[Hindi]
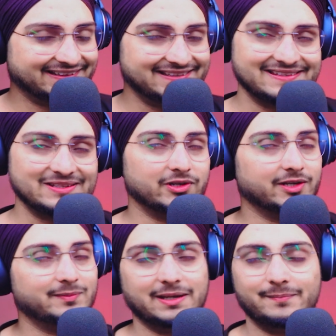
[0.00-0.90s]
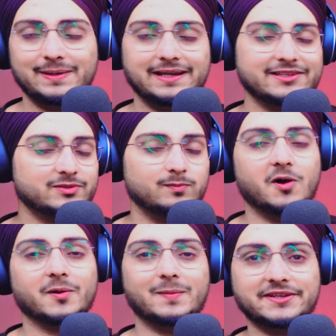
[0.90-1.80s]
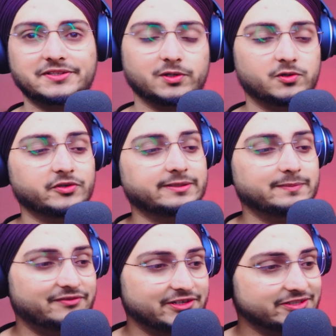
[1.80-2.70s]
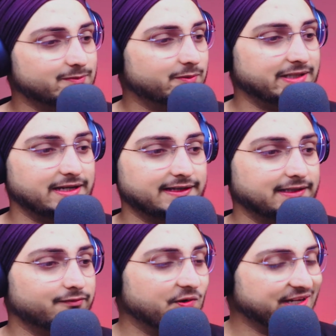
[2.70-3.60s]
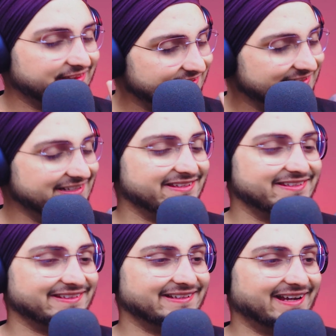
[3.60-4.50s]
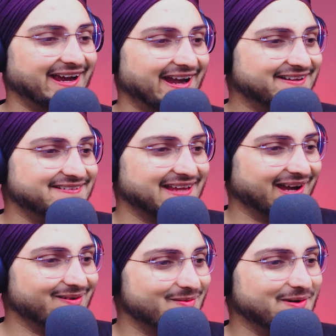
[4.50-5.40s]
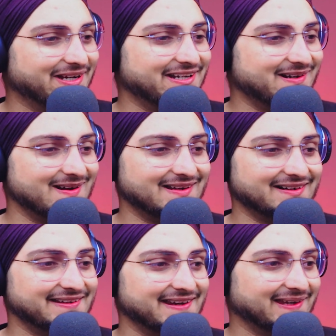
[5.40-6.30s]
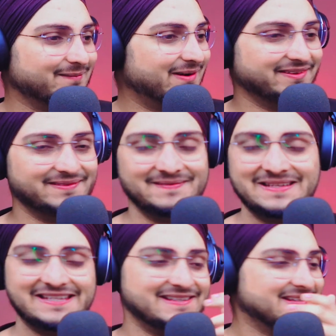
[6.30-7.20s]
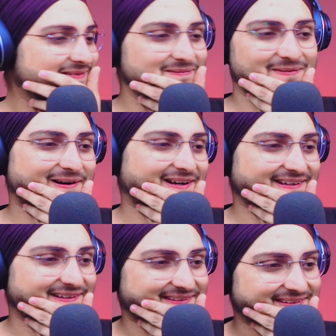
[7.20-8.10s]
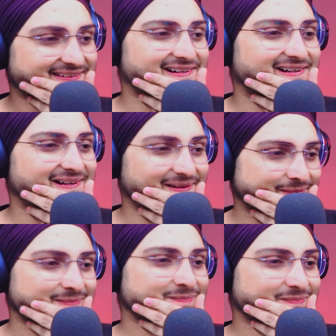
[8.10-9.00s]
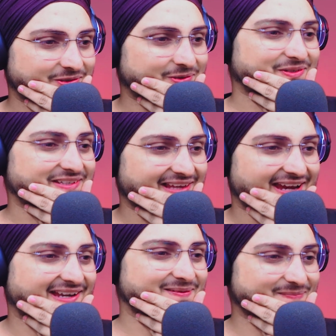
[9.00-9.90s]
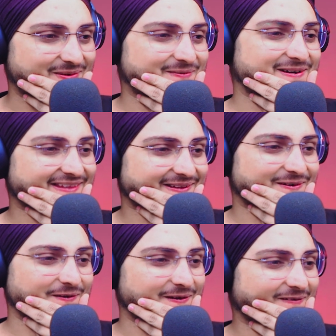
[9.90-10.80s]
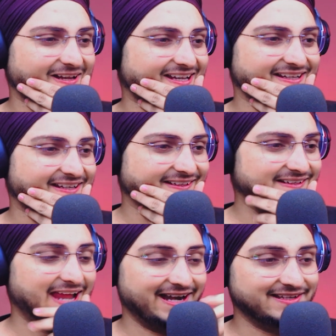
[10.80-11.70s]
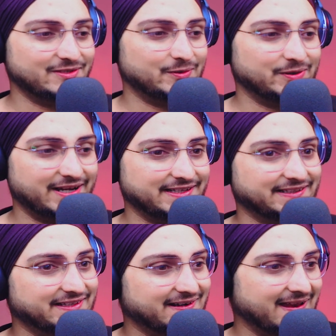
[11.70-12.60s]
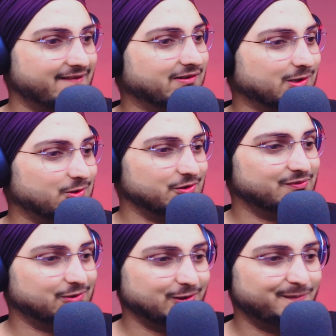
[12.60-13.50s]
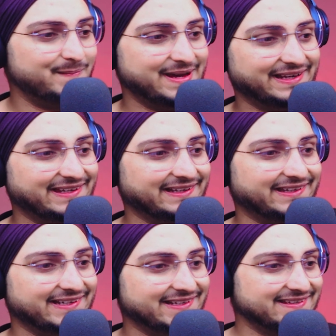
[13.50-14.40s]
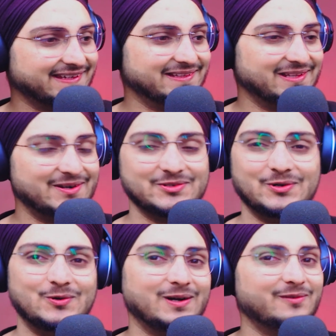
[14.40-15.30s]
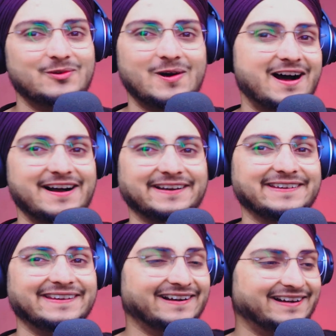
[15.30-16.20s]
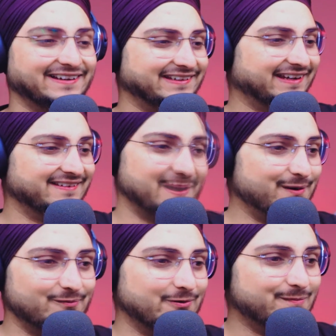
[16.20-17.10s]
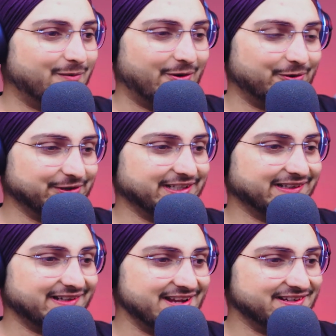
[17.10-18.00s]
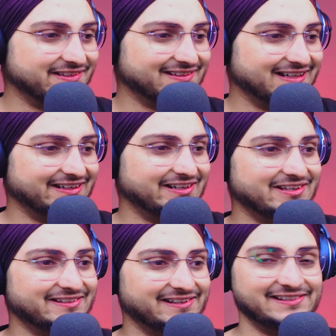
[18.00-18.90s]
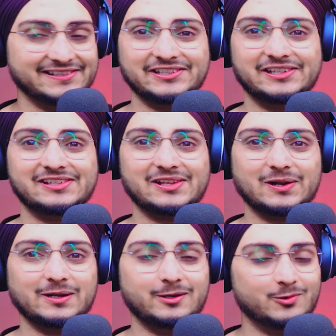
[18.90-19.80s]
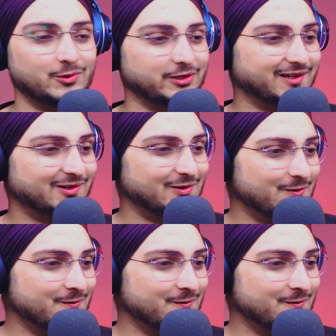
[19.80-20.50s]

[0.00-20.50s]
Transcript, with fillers: दिस इज़ गोना बी अ बिगेस्ट ब्लॉक बास्टर बिकॉज हमने फर्स्ट मूवी देखी थी वो इतनी अच्छी थी ना एंड सेकेंड मूवी का ये ट्रेलर देखने के बाद भाई साहब जो सेकंड मूवी के अंदर होने वाला है ना दैट इज ऑन द अनदर लेवल कॉज वो तो बिगनिंग थी इसके अंदर जो होगा वो आगे की कहानी है एंड वो बहुत ही ज्यादा डेंजरस लग रही है जैसे कि संजय दत्त सर का लुक देखो